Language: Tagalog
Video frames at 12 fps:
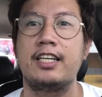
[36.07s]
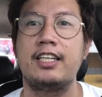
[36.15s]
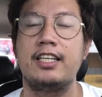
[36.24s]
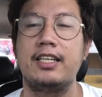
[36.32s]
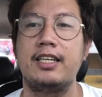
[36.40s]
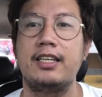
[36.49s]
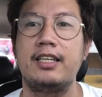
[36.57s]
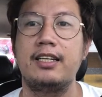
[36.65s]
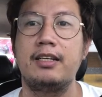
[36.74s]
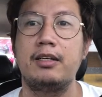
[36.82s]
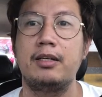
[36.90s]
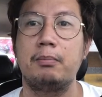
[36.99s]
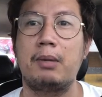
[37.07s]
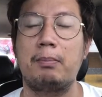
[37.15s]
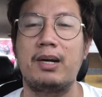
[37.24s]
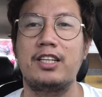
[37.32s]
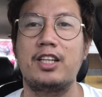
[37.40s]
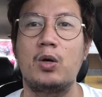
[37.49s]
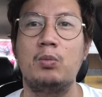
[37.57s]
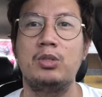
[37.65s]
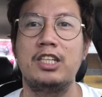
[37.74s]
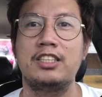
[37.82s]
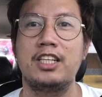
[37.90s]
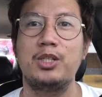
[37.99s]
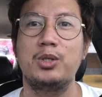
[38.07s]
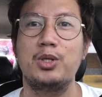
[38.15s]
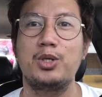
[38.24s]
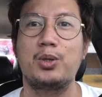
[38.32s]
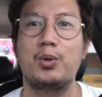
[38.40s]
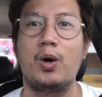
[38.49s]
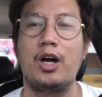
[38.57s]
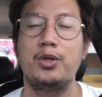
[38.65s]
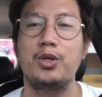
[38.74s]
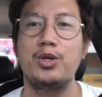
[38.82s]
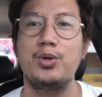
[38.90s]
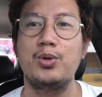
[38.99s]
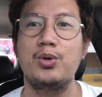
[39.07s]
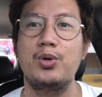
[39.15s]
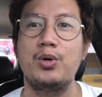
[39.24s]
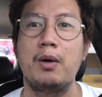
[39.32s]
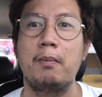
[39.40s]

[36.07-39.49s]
i papakita ko muna sa inyo kung ano yung